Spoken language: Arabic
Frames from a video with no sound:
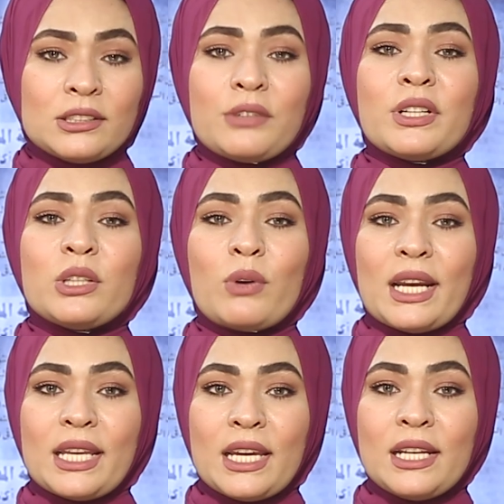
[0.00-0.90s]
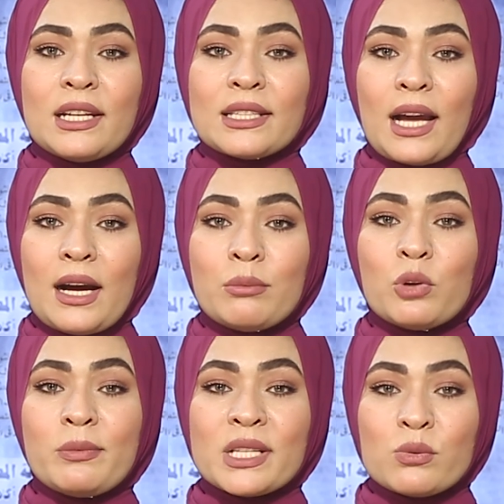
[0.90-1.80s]
تفرض عليهن
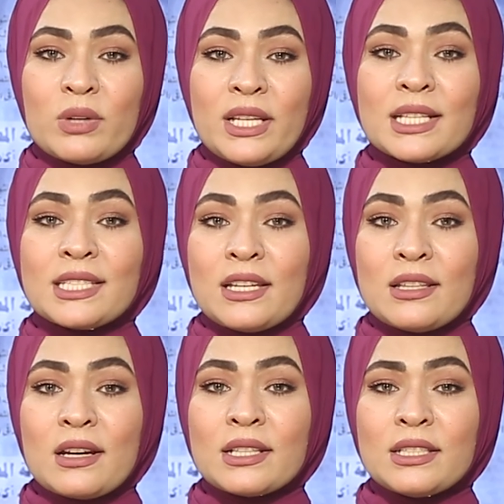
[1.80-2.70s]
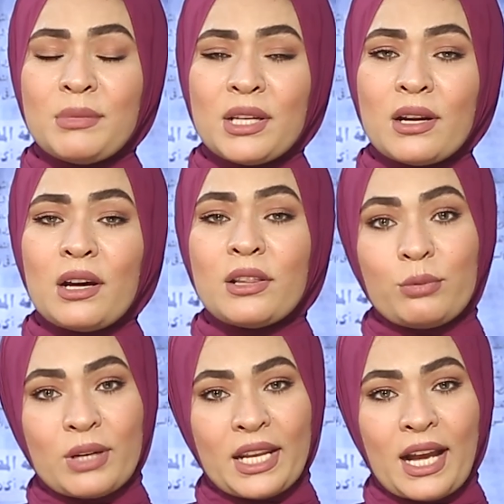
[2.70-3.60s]
تحمل مسؤولية إدارة
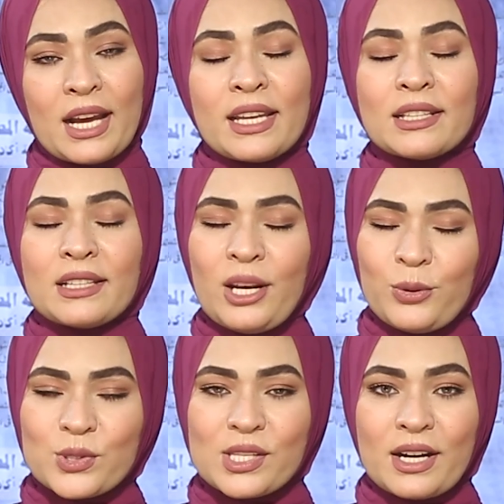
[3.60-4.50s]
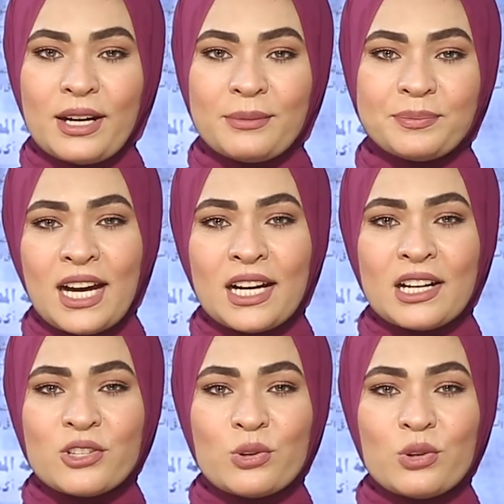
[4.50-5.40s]
الميراث ورعاية الأسرة
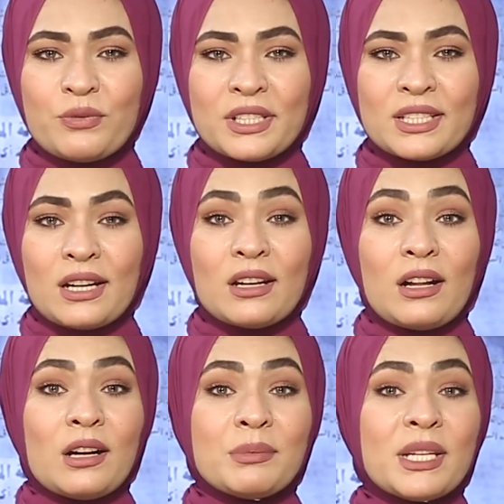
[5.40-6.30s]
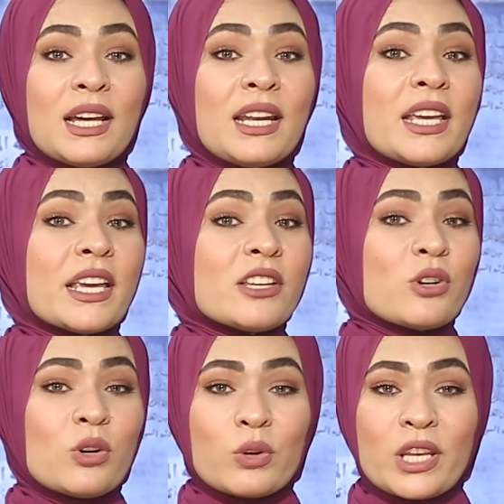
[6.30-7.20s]
الرجل في تلك القبيلة لا
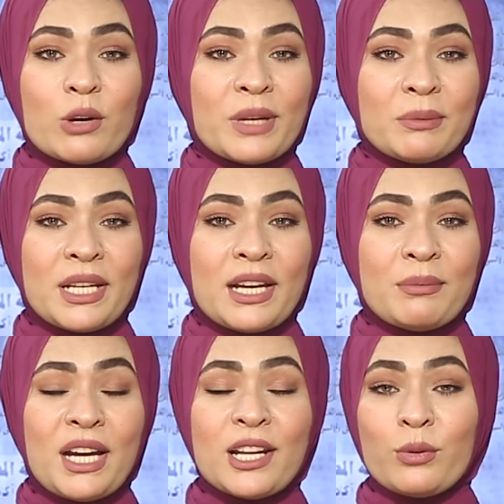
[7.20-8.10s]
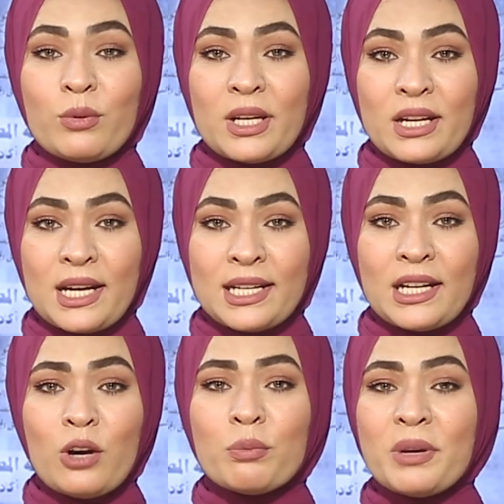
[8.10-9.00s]
يشعر يوما بالأمان ويرى
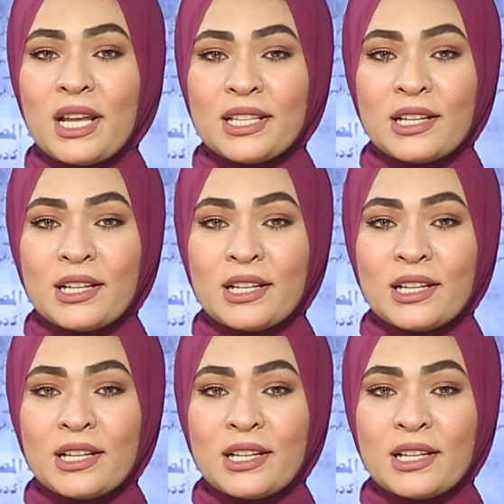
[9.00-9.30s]
أنه بلا